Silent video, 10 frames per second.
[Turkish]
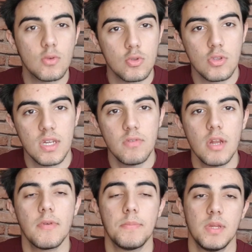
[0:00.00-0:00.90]
kutuları
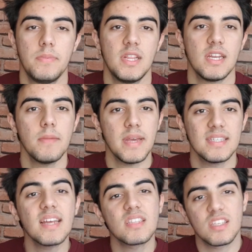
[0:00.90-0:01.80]
var ve birbirlerine
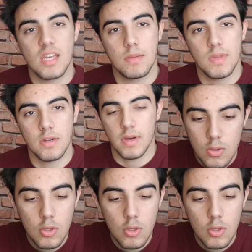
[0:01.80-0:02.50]
benzer tasarımları var.